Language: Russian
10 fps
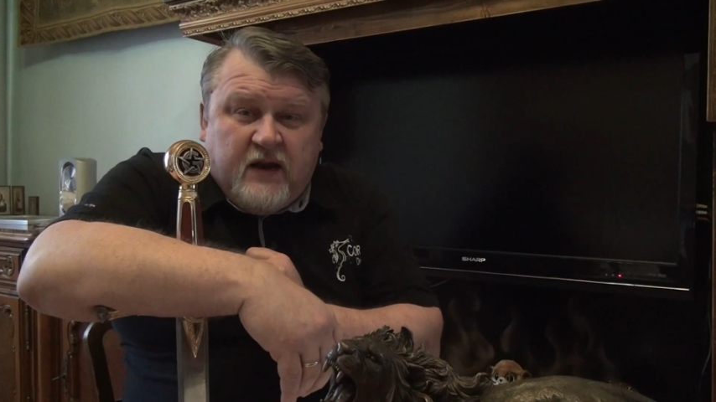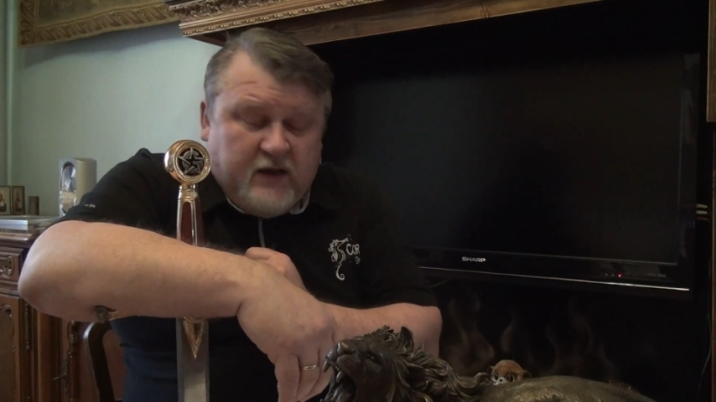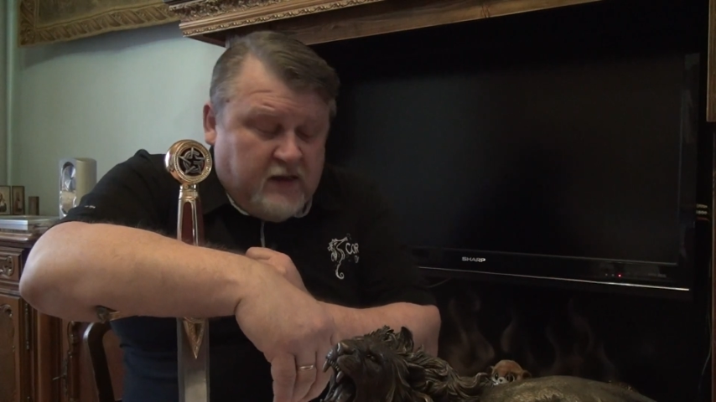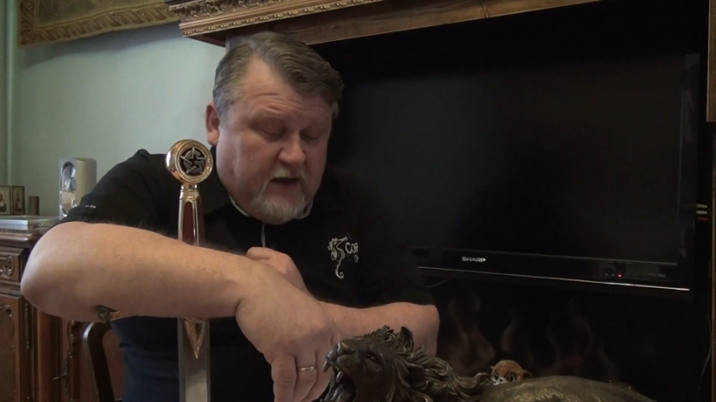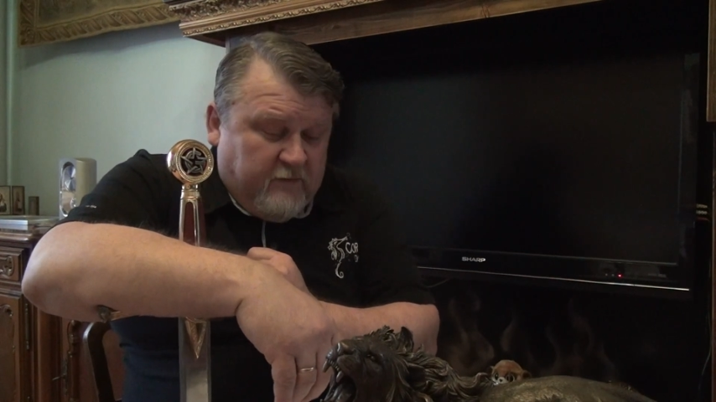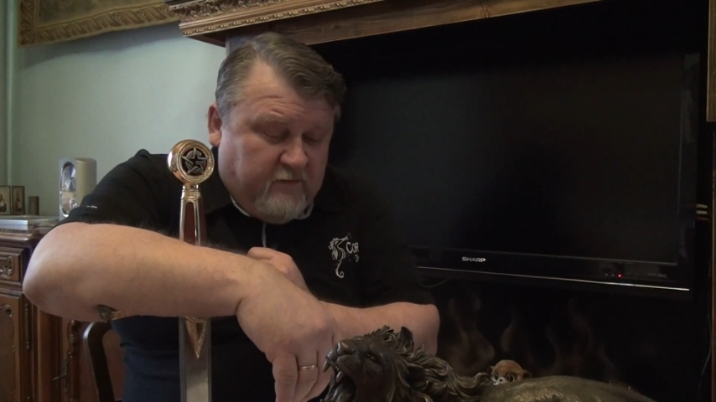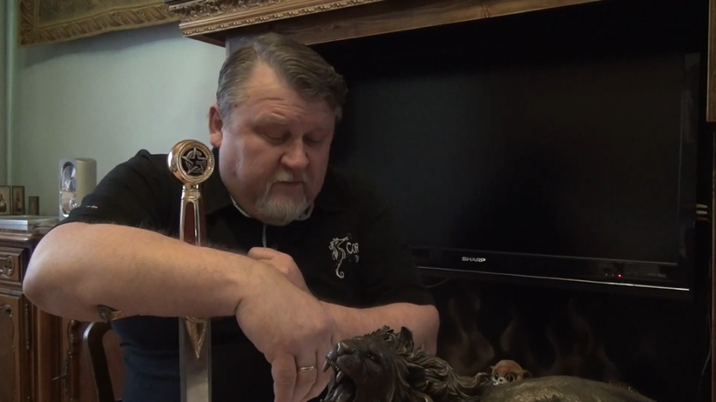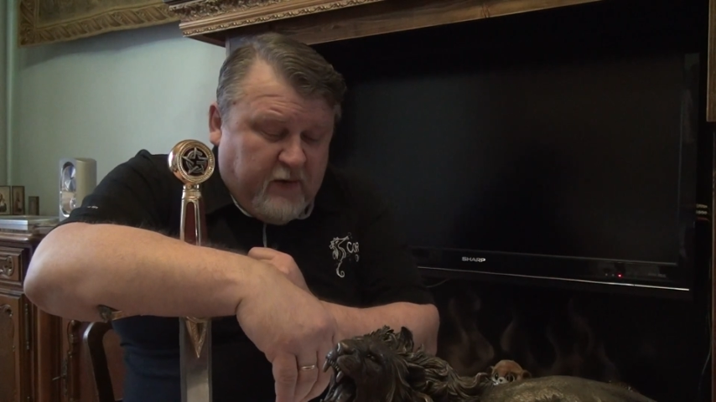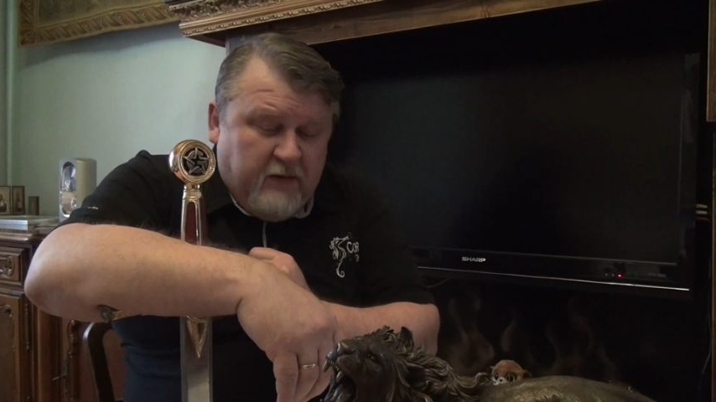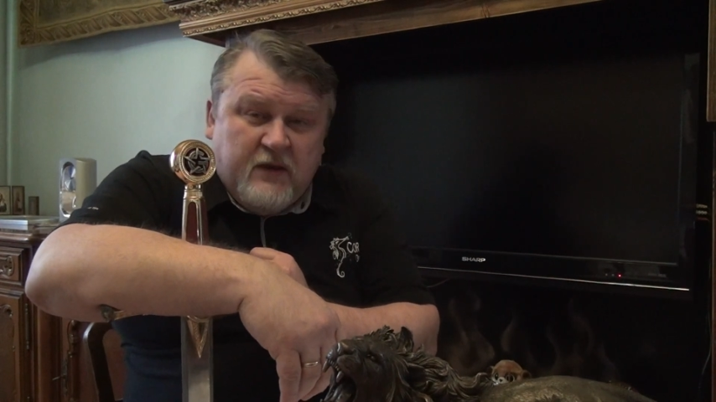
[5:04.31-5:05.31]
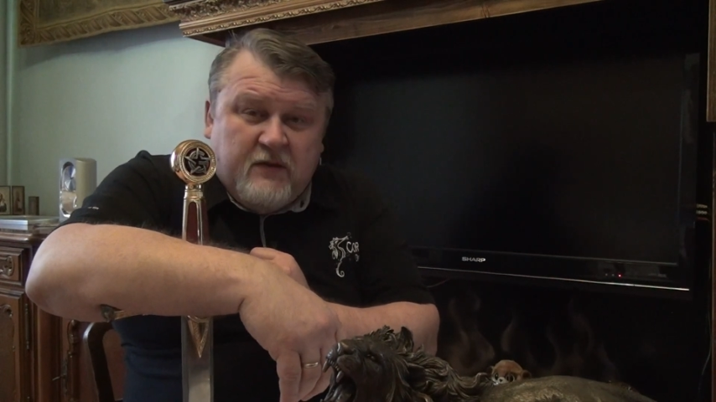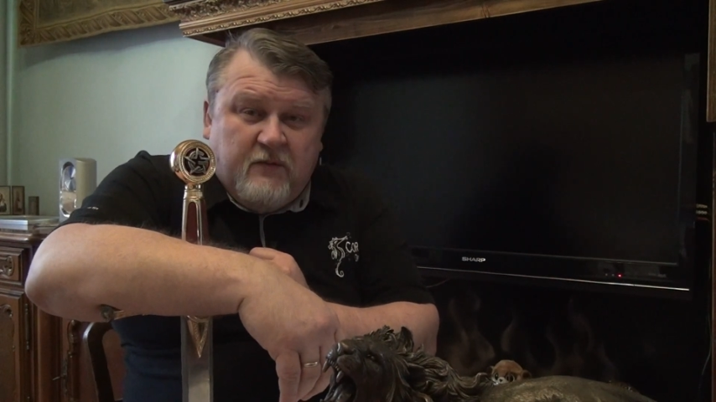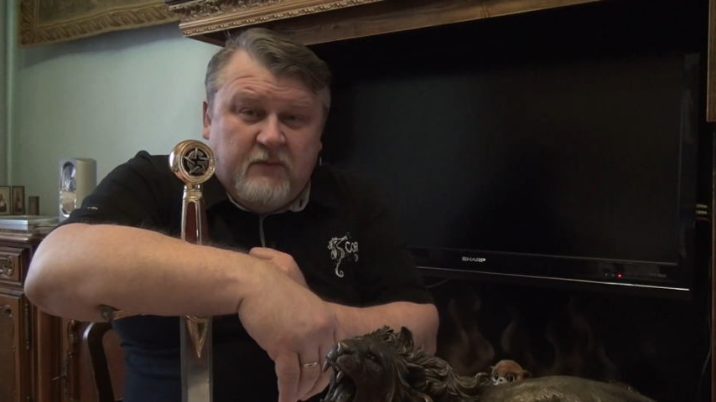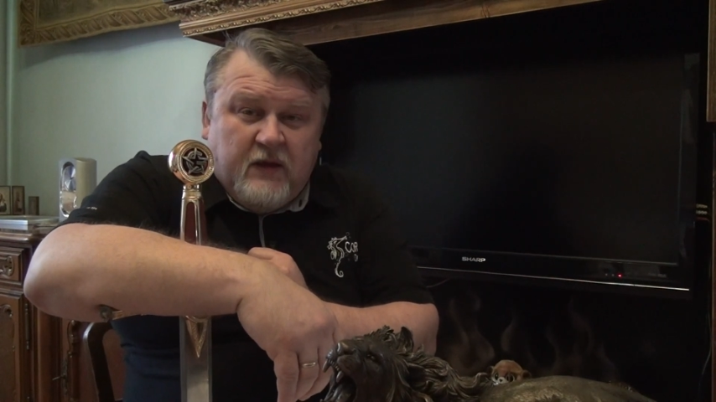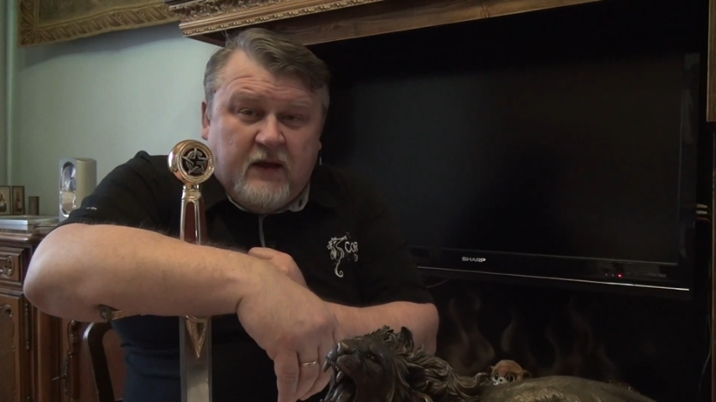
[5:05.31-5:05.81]
реклама, вы поймите
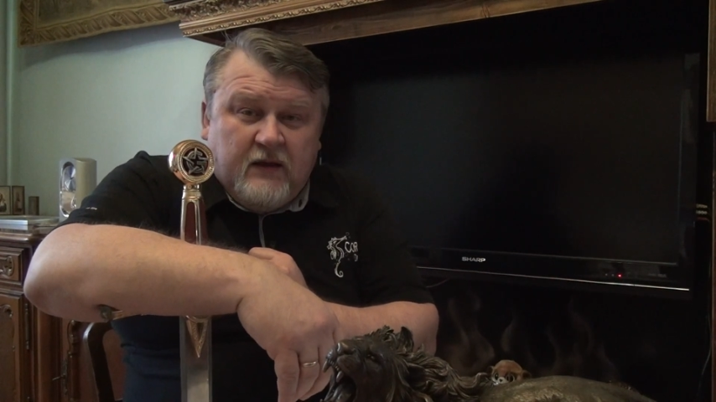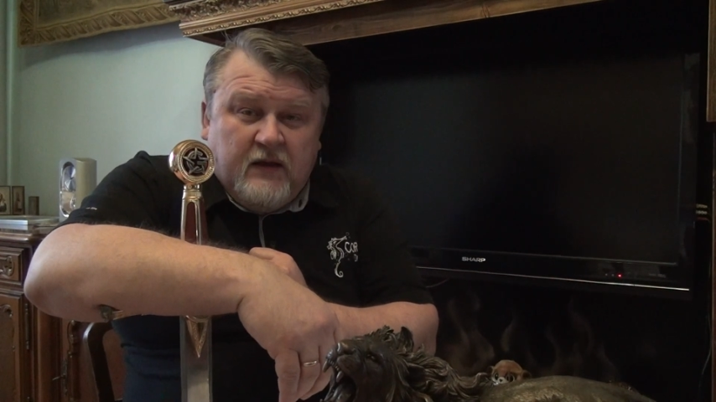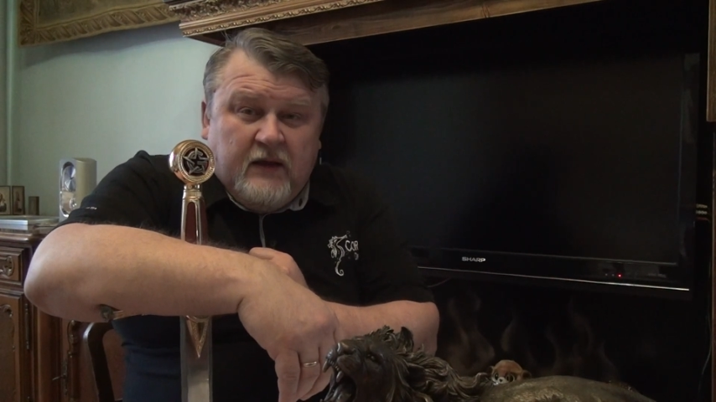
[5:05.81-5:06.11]
меня.